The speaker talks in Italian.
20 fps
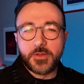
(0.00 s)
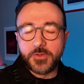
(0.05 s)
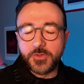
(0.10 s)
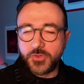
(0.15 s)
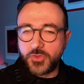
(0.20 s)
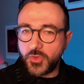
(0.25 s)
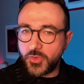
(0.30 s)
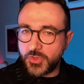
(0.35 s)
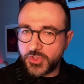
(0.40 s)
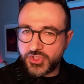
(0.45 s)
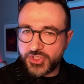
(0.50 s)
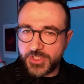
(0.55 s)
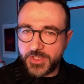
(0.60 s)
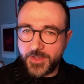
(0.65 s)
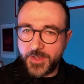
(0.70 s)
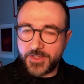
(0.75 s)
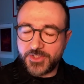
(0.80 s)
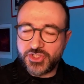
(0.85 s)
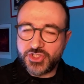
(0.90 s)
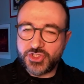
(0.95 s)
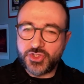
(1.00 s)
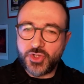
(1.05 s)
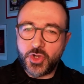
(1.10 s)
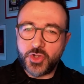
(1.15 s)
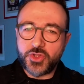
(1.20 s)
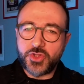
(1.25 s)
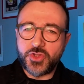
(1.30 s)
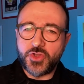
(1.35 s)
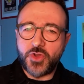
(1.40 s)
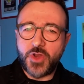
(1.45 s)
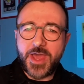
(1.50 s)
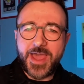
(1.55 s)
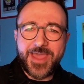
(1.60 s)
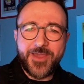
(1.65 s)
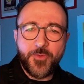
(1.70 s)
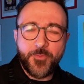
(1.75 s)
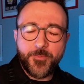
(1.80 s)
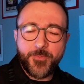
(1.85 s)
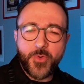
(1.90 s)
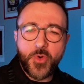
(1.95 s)
dolce, acidognola, è
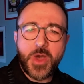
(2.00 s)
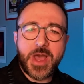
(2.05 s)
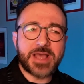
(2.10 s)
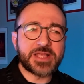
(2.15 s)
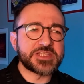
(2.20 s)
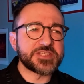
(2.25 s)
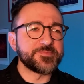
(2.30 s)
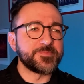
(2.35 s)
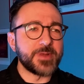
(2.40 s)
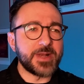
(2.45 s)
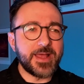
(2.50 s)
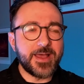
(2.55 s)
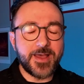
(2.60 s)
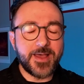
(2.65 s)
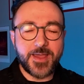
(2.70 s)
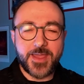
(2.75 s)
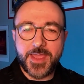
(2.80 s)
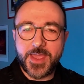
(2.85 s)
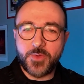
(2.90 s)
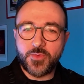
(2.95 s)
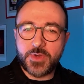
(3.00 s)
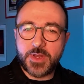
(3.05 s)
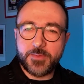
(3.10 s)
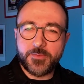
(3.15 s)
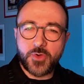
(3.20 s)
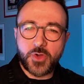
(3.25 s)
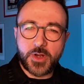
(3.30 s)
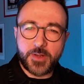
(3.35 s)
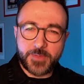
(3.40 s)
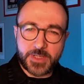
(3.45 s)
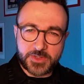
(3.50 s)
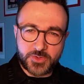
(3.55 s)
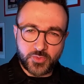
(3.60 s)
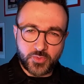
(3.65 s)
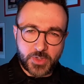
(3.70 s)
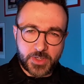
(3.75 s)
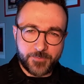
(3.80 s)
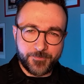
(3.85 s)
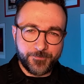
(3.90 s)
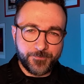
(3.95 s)
un po' aspra, è una mora
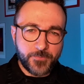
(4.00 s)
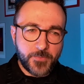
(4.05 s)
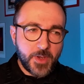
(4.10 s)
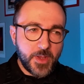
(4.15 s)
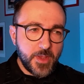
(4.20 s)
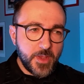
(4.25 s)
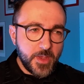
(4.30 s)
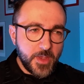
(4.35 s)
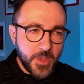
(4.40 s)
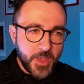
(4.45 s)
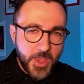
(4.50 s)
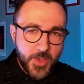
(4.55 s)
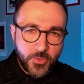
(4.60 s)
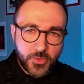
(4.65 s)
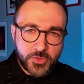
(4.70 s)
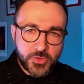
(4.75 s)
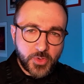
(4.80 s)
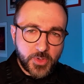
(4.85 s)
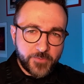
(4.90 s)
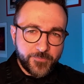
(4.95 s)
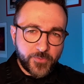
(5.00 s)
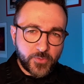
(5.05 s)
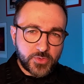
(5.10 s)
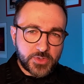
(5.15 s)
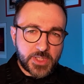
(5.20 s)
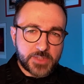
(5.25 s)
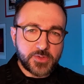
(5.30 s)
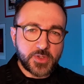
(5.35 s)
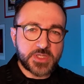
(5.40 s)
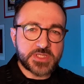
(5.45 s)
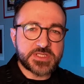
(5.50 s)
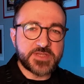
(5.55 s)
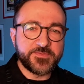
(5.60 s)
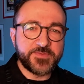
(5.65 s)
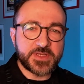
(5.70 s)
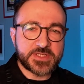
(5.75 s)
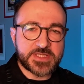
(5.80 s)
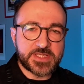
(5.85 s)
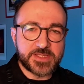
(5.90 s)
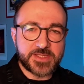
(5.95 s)
matura. È un odore fruttato che si
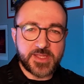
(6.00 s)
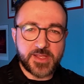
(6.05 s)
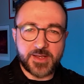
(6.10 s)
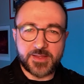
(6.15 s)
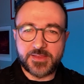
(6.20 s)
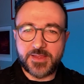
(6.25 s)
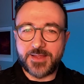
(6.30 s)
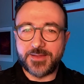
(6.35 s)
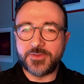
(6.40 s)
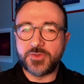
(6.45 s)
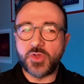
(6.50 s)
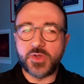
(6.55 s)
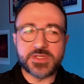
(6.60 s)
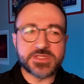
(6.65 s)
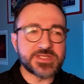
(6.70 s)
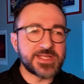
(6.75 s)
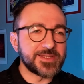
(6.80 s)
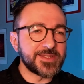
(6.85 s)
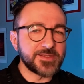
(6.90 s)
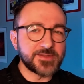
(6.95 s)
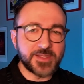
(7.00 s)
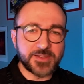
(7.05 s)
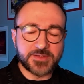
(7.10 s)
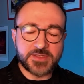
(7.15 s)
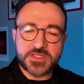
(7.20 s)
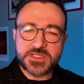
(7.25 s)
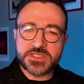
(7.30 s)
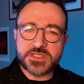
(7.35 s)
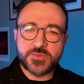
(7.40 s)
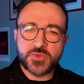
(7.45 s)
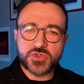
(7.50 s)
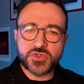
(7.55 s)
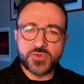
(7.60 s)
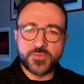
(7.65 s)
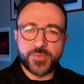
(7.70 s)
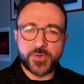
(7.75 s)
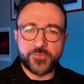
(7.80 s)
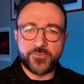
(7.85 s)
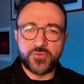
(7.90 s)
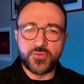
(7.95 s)
fa sentire tanto, risalta tantissimo sul
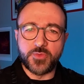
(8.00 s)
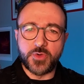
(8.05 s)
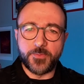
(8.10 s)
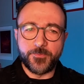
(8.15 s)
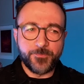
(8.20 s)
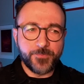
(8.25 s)
profumo.